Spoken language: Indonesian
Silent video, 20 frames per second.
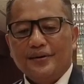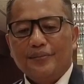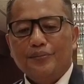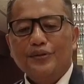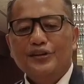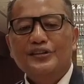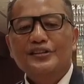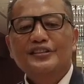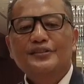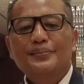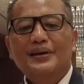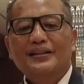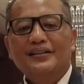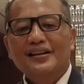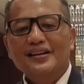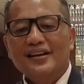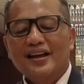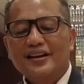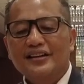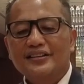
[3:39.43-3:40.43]
Business
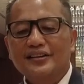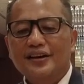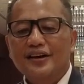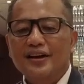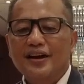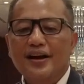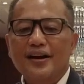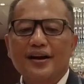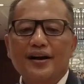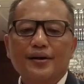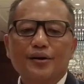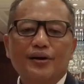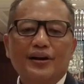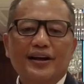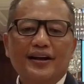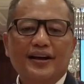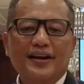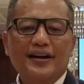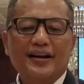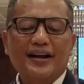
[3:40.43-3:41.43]
Meeting yang diselenggarakan oleh
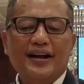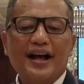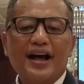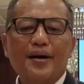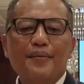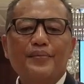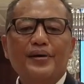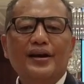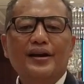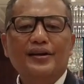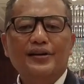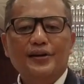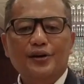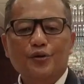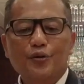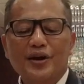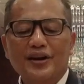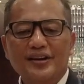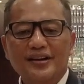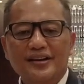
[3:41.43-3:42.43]
KBRI
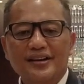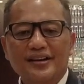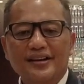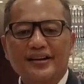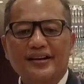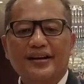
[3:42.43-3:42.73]
Kuwait ini.